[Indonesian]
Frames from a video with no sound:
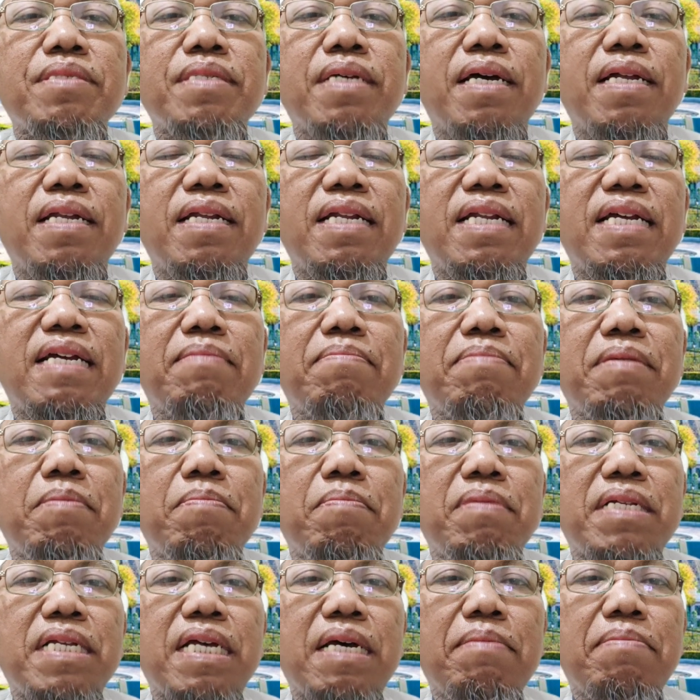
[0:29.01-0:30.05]
dan
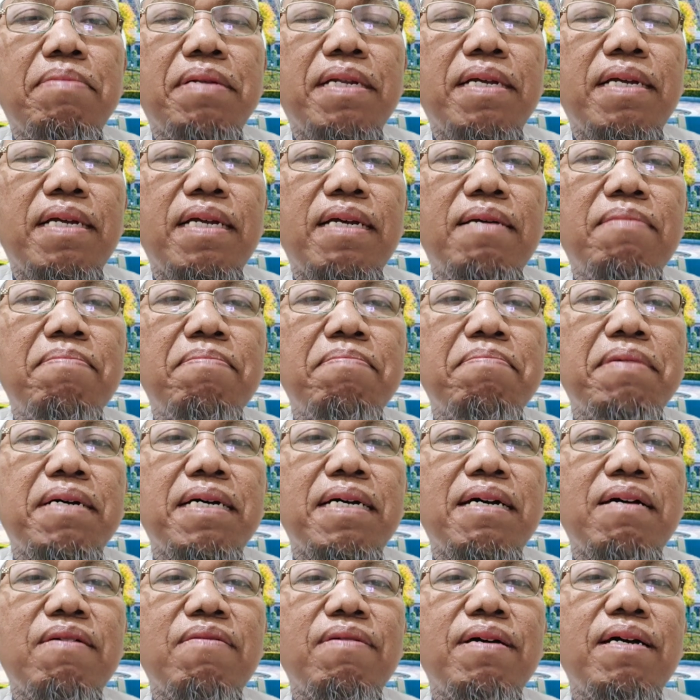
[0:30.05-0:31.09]
Nabi bersabda
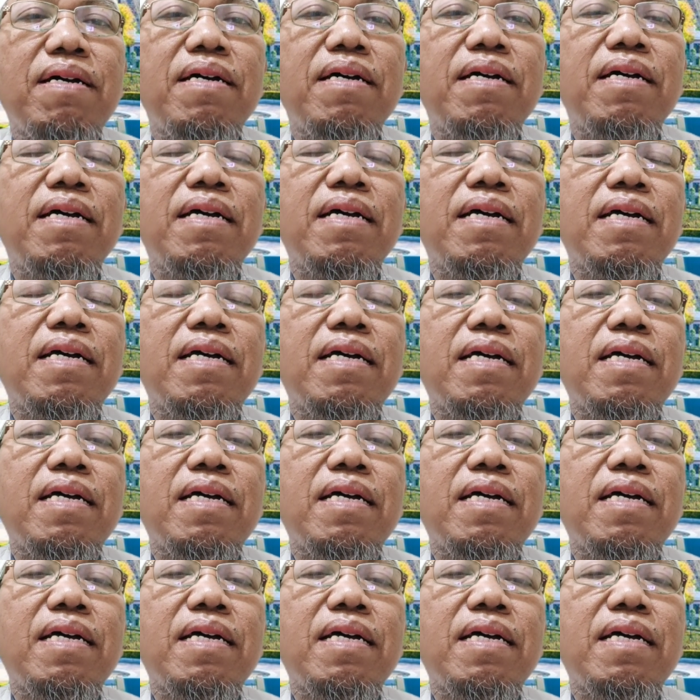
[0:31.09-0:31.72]
bahwa